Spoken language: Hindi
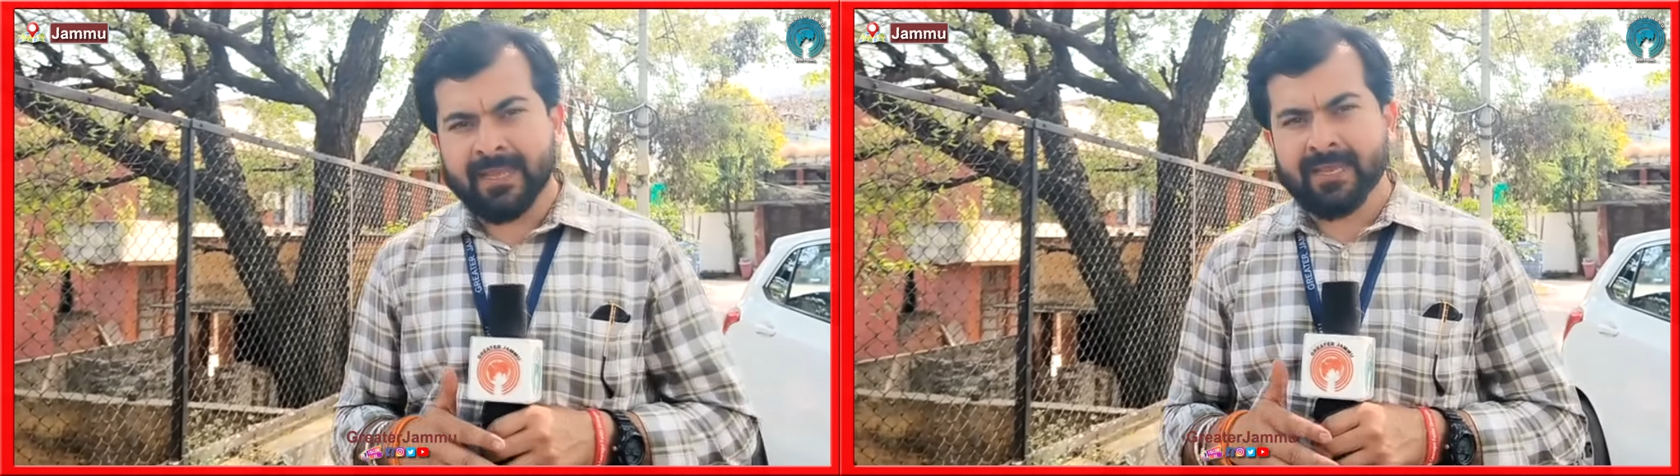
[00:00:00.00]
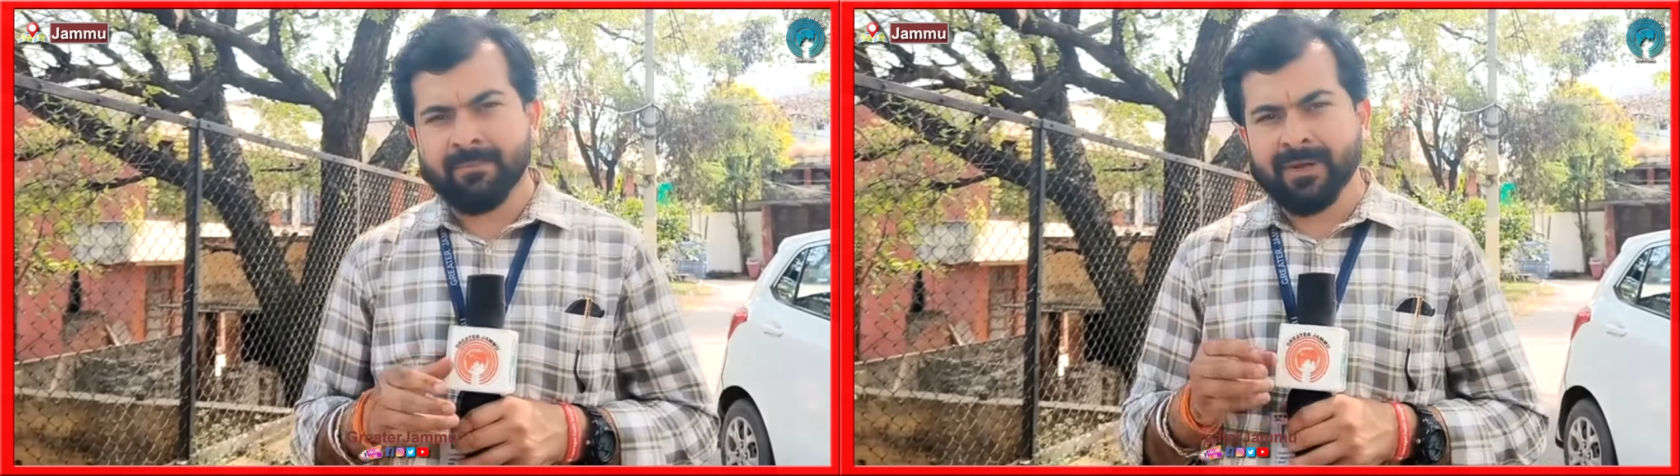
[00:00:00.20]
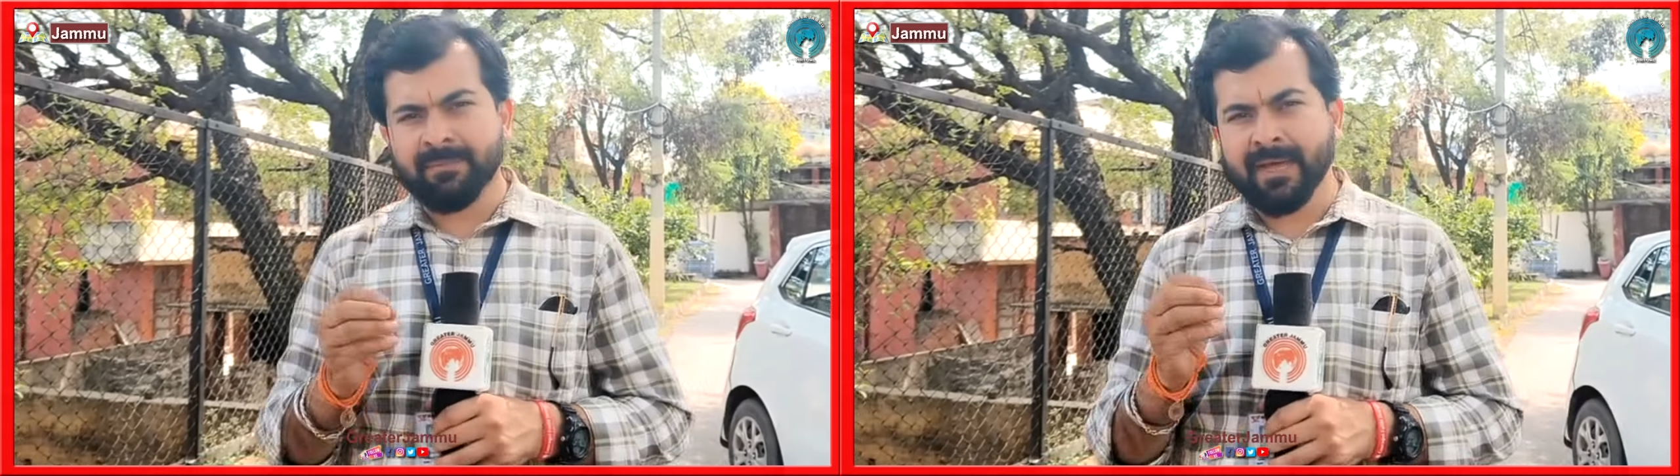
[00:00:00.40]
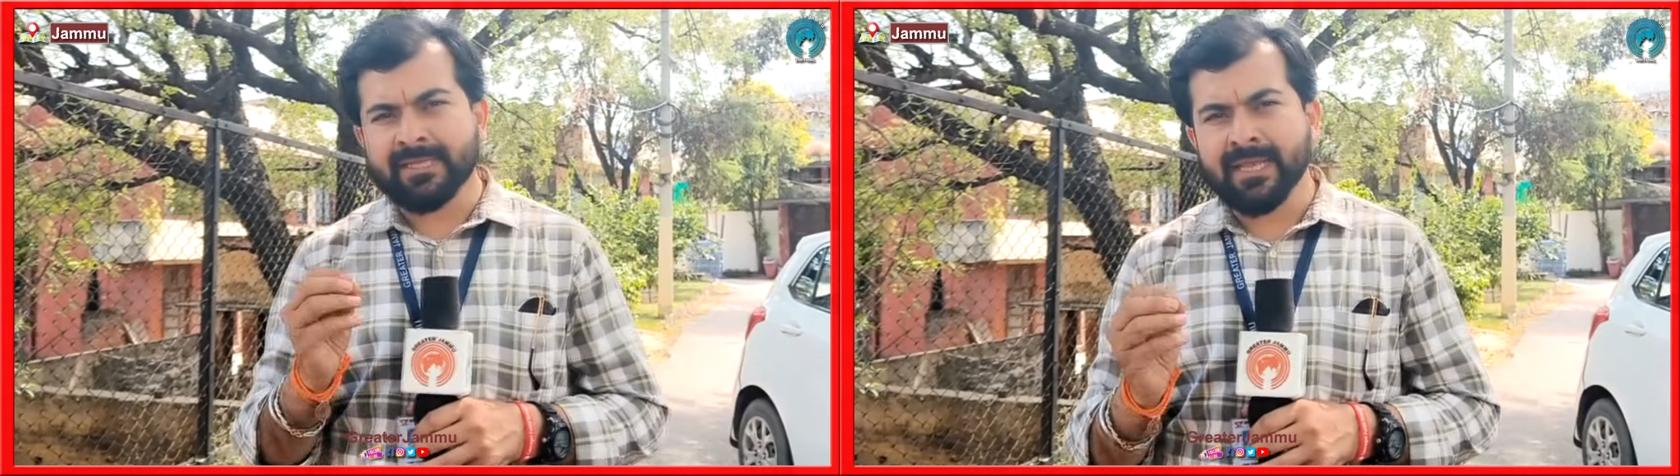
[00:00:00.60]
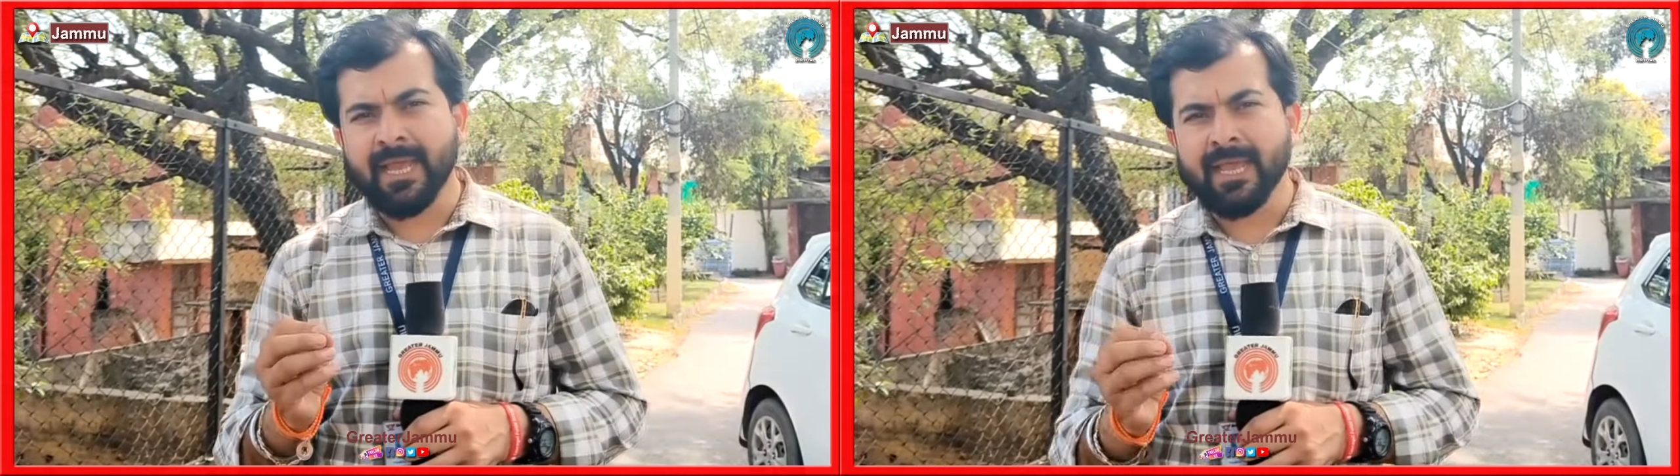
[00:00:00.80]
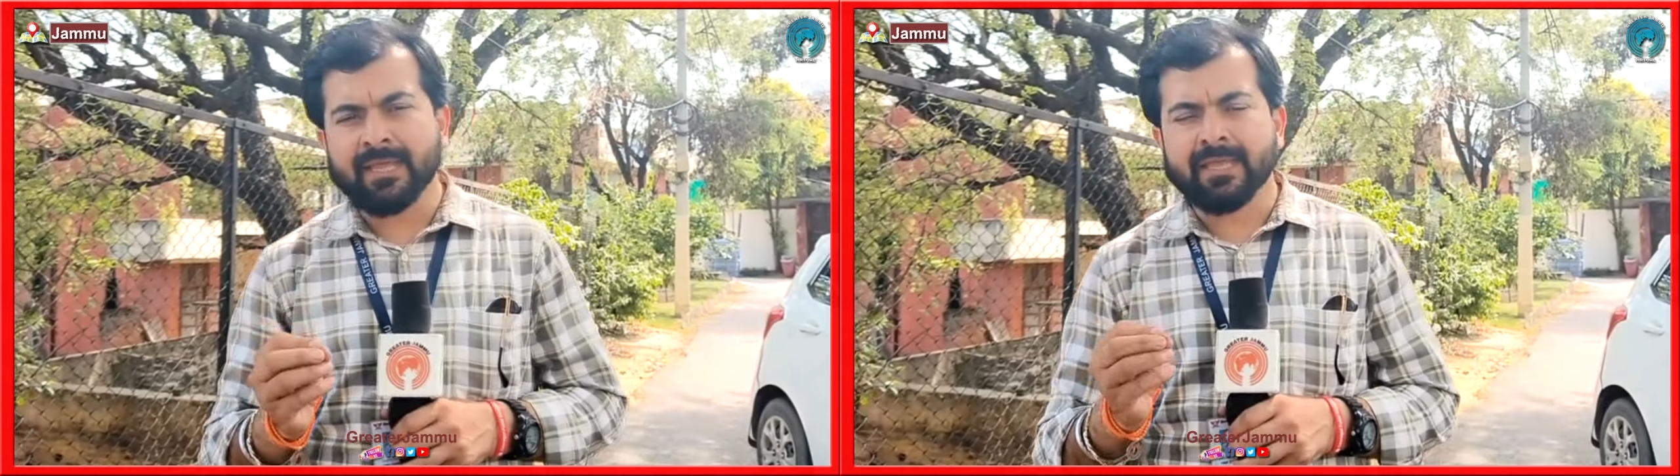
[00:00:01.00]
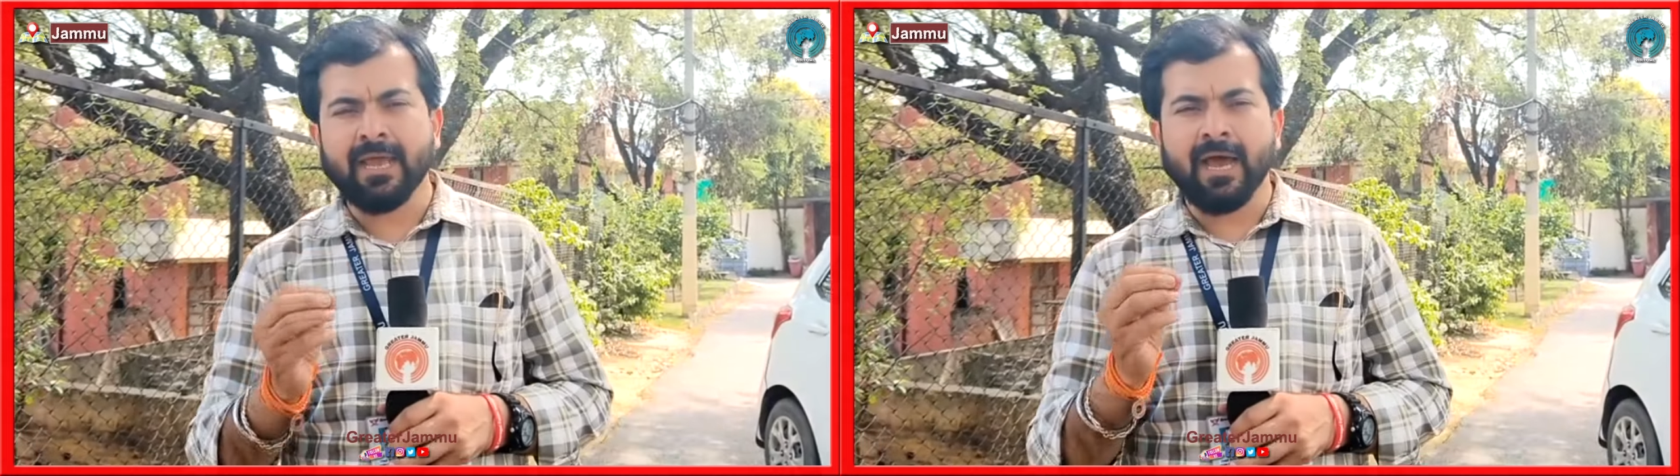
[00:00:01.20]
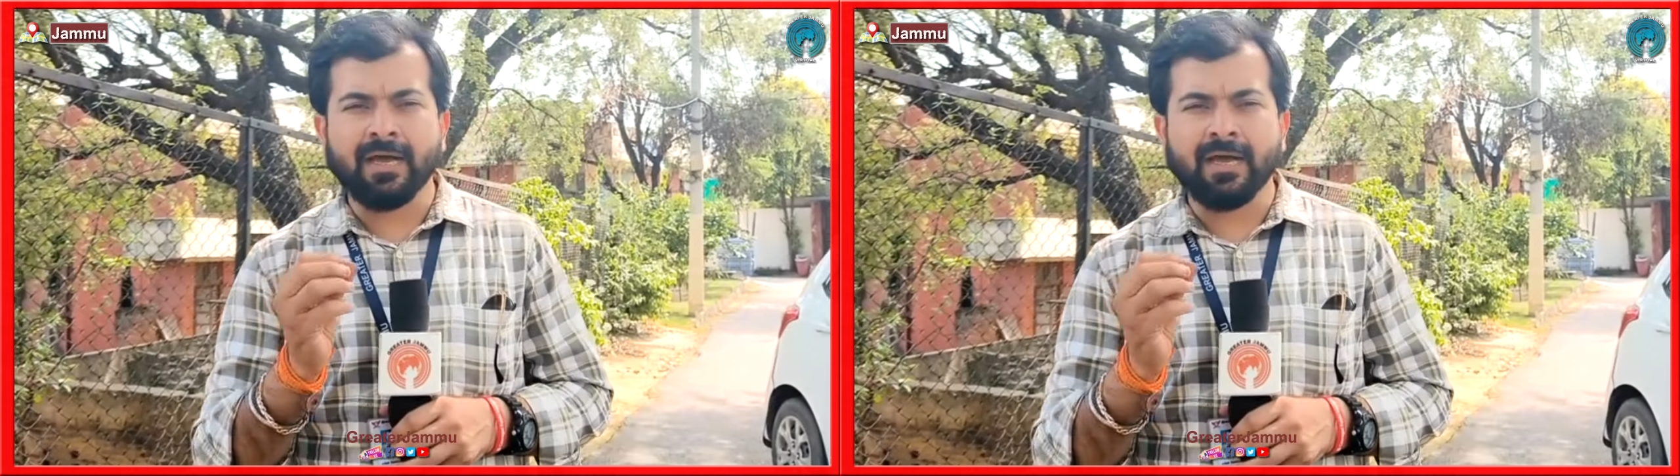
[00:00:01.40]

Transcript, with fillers: लेकिन बड़ी बात यह है कि